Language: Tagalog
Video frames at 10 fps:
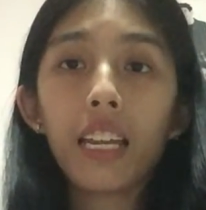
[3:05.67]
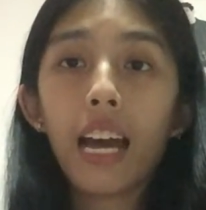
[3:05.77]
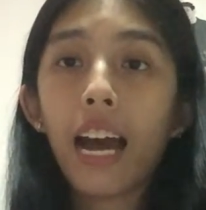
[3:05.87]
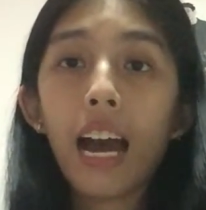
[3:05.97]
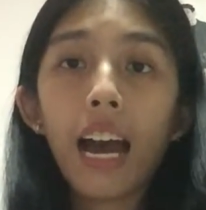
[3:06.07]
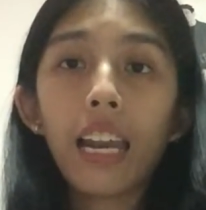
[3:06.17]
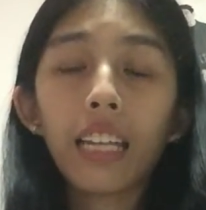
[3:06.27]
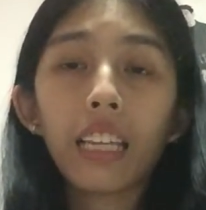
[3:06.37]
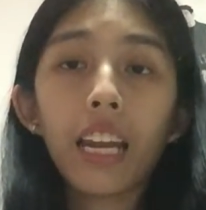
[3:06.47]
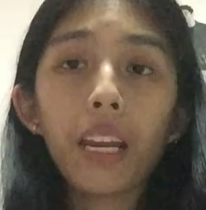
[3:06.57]

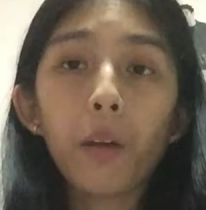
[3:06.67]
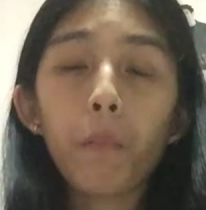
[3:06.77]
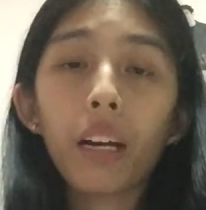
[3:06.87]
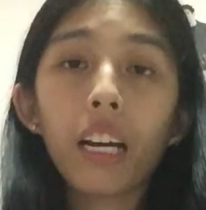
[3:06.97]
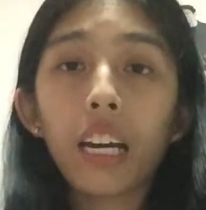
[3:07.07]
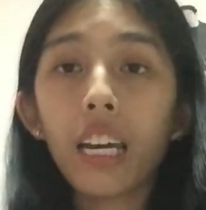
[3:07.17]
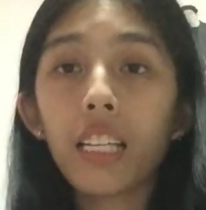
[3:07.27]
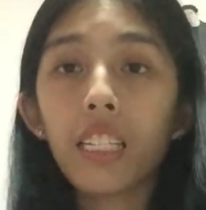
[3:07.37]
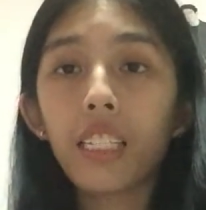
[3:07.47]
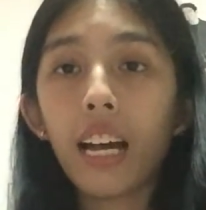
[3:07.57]
nahahalata na yung mga
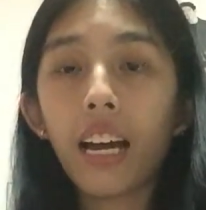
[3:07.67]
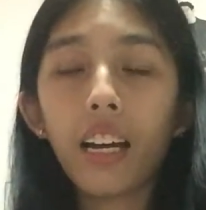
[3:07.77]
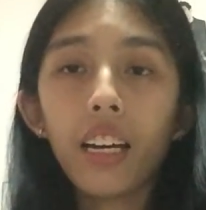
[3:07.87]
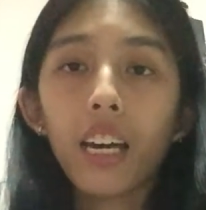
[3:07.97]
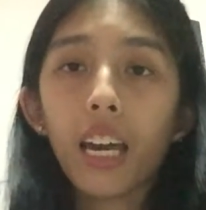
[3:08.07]
hints na